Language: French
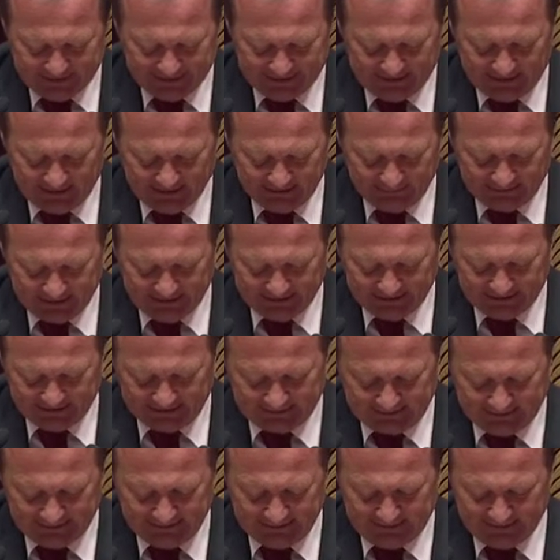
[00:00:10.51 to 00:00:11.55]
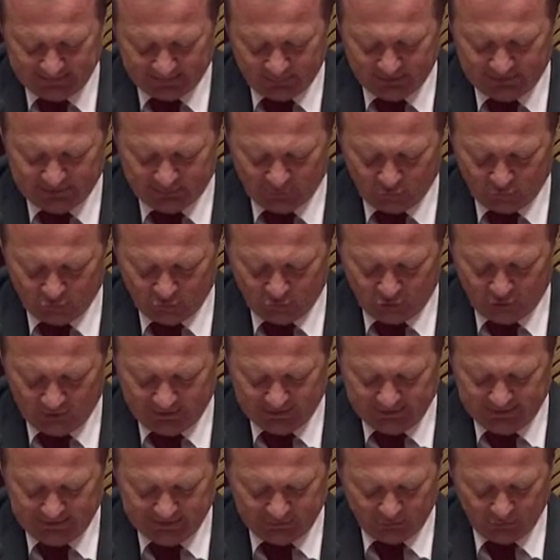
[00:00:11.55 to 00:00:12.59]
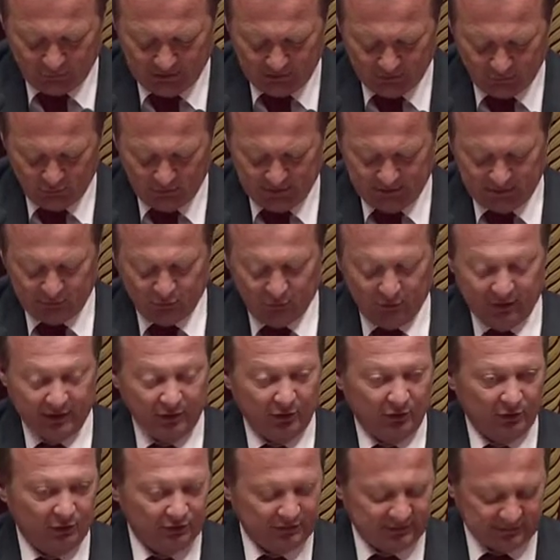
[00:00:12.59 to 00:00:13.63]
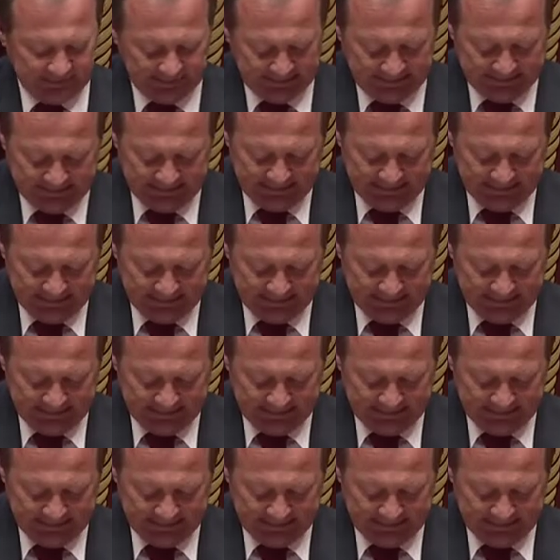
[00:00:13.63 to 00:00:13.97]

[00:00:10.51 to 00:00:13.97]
à clarifier certaines dispositions du Code électoral dont la cohérence